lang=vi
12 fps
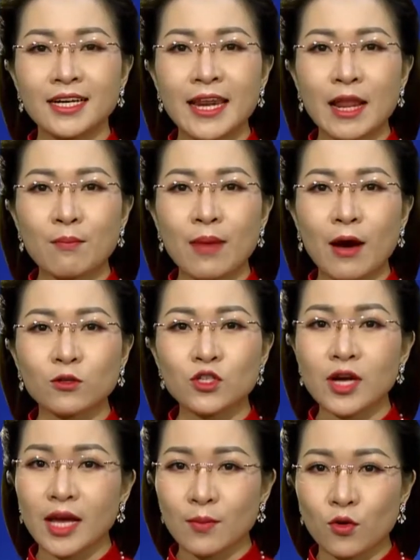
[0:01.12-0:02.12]
Để đảm bảo
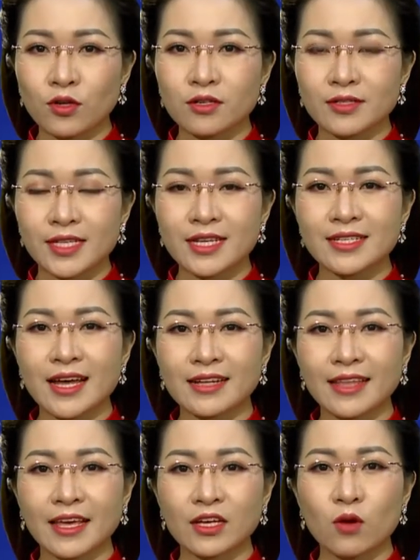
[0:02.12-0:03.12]
cho ngày bầu cử diễn
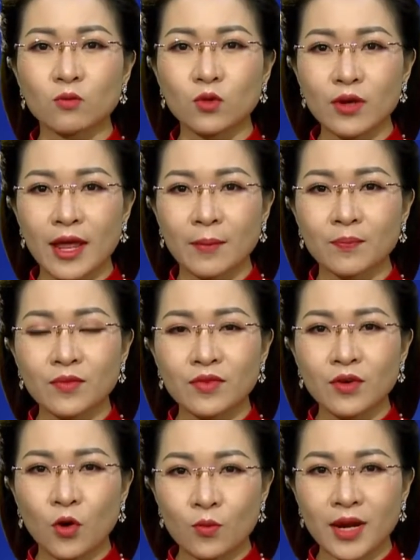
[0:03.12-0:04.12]
ra thành công tốt đẹp,
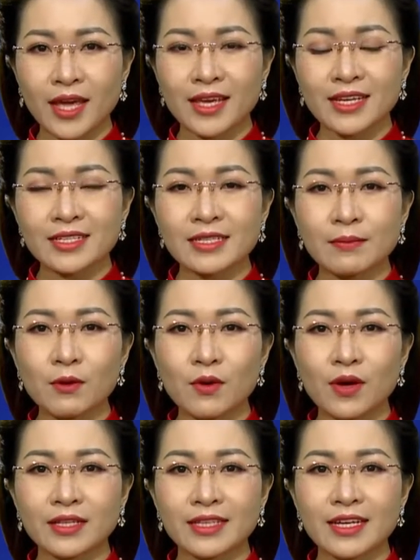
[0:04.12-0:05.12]
hôm nay, Giám đốc
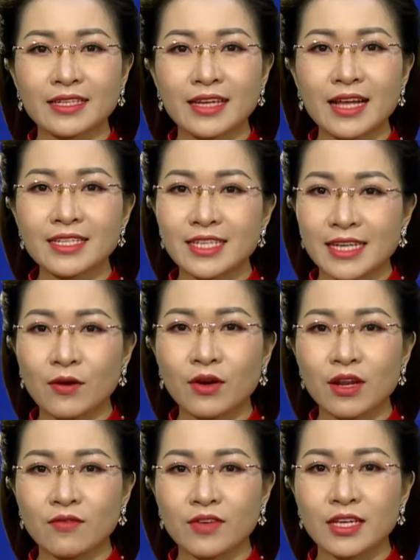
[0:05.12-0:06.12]
Công an tỉnh đã chỉ đạo
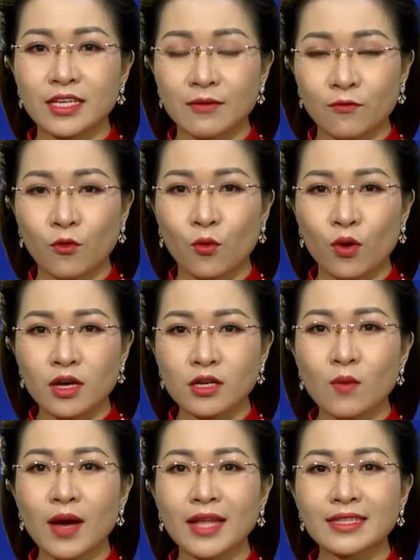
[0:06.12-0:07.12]
các đơn vị nghiệp vụ,
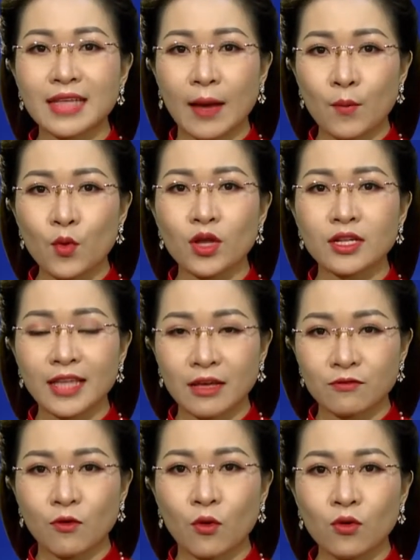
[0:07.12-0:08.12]
Công an 8 huyện,
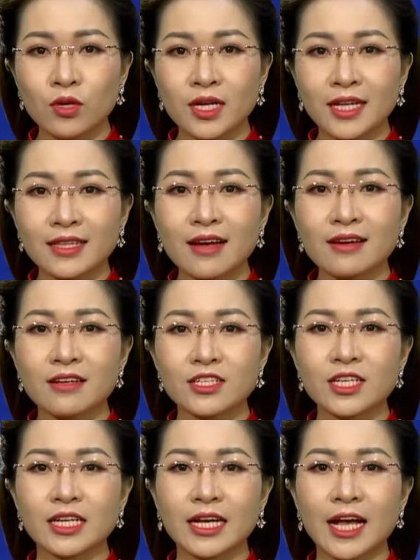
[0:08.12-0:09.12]
thành phố tăng cường
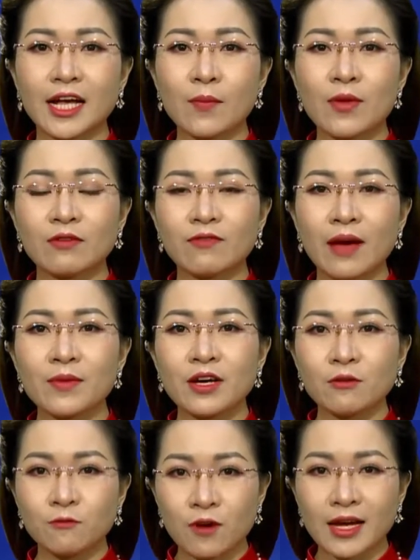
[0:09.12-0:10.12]
triển khai các biện pháp,
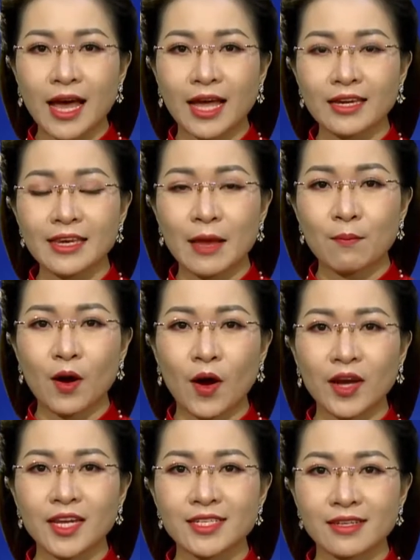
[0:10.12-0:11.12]
phương án đảm bảo
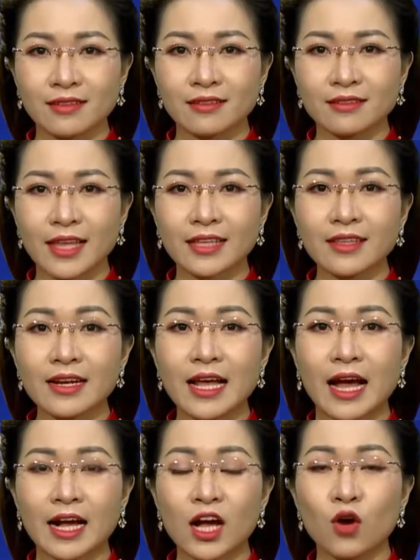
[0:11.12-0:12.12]
an ninh trật tự tại tất
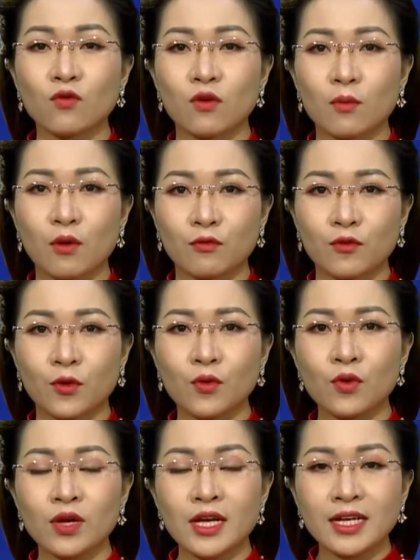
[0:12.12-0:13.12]
cả các khu vực bỏ
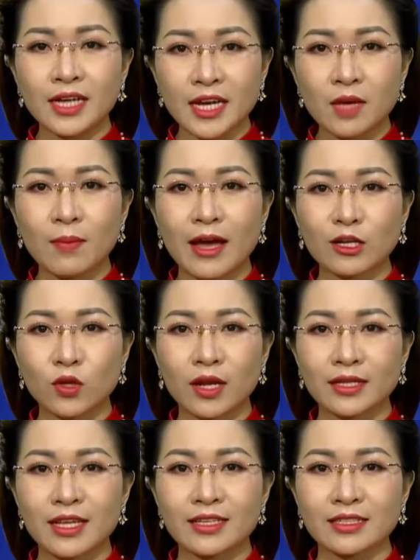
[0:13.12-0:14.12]
phiếu, các địa bàn
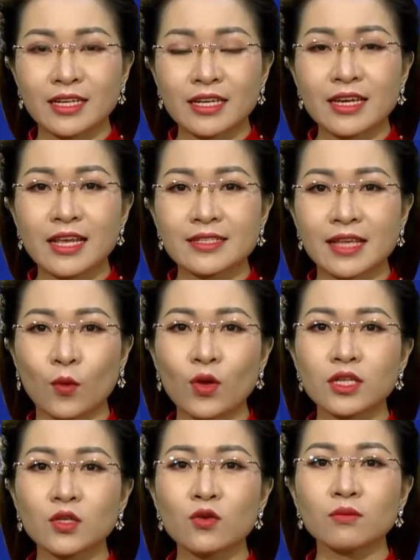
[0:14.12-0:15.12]
toàn tỉnh để giải
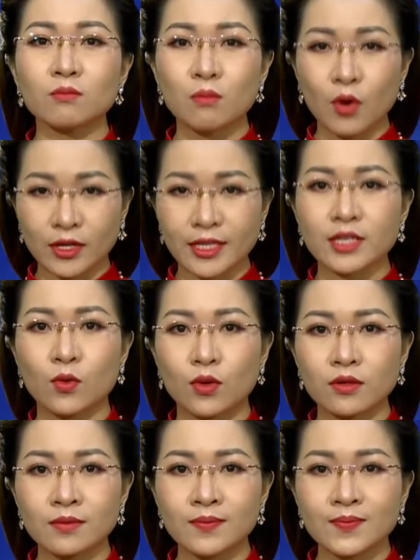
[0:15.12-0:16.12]
quyết tốt mọi tình
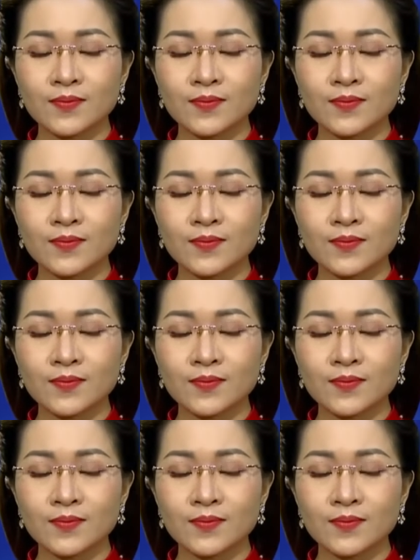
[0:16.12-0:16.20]
huống.